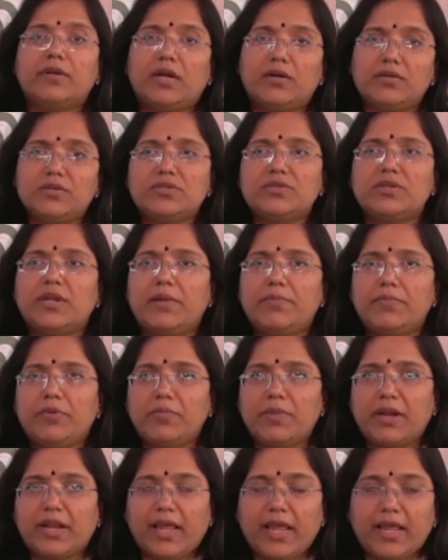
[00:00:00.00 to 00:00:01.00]
నడుస్తున్నాయి
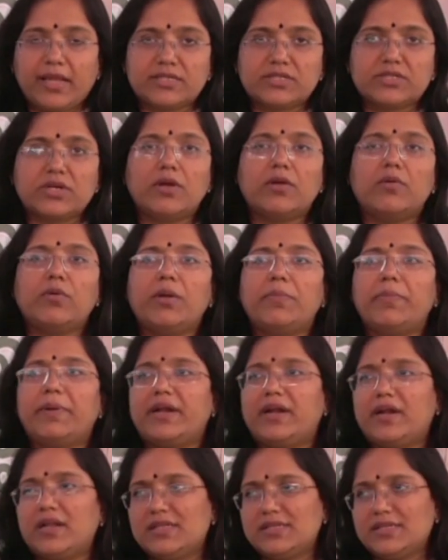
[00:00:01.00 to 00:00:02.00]
ఇప్పుడు మనకి ఎక్స్ట్రా కూడా
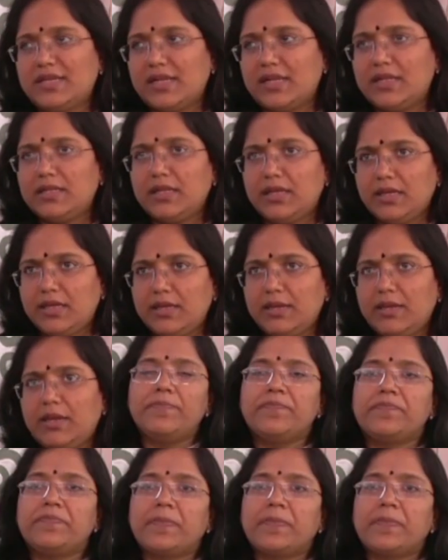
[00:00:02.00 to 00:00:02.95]
పెట్టడం జరిగింది ఈ